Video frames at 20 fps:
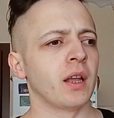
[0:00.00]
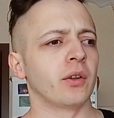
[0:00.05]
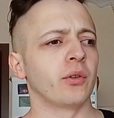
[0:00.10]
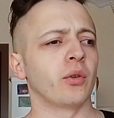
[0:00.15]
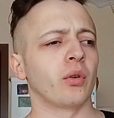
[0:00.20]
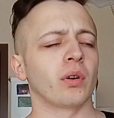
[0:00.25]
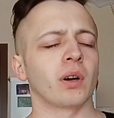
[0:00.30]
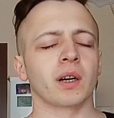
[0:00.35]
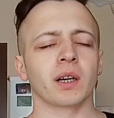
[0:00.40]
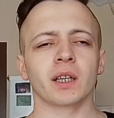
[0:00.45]

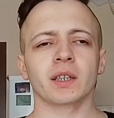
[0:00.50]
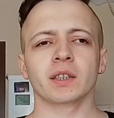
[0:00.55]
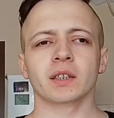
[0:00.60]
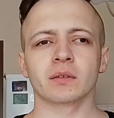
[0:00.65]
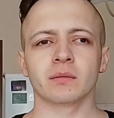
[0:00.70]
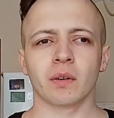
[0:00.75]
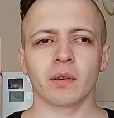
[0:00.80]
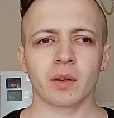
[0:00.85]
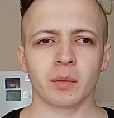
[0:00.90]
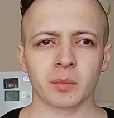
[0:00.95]
но ну, как раз
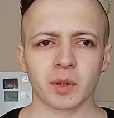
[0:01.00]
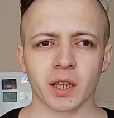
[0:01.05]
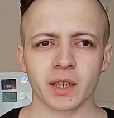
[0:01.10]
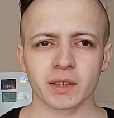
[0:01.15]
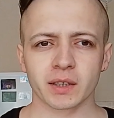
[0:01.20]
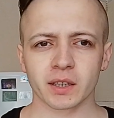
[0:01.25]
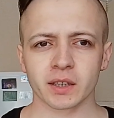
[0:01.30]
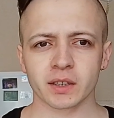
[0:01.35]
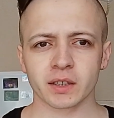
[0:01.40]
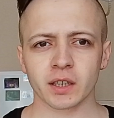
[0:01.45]
во времена
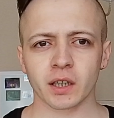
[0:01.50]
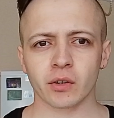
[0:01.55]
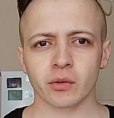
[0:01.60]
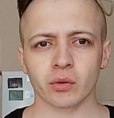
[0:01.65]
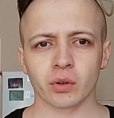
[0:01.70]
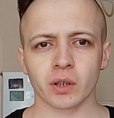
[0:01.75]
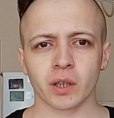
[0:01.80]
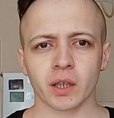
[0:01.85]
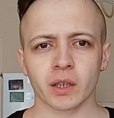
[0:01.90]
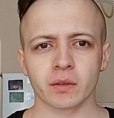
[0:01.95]
СССР,
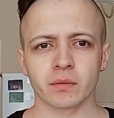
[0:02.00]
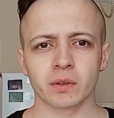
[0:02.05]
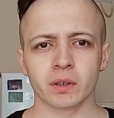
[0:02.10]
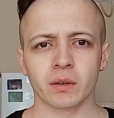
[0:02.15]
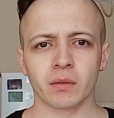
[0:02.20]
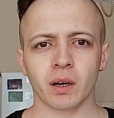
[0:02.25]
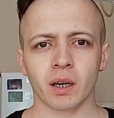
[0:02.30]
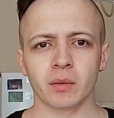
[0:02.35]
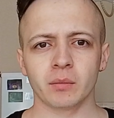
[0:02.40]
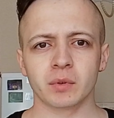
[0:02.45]
ну, когда их
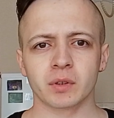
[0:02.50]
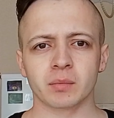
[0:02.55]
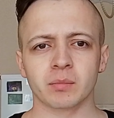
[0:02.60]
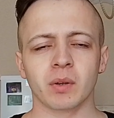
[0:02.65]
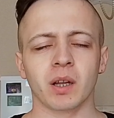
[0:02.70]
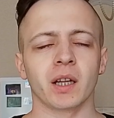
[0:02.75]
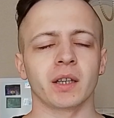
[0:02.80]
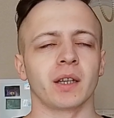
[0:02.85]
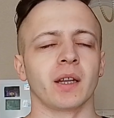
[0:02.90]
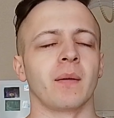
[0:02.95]
выдавали
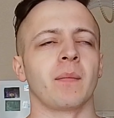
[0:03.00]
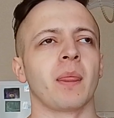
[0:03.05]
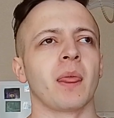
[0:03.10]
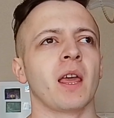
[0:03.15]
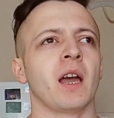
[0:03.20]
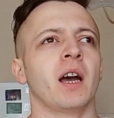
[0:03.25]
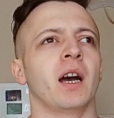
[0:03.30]
бесплатно.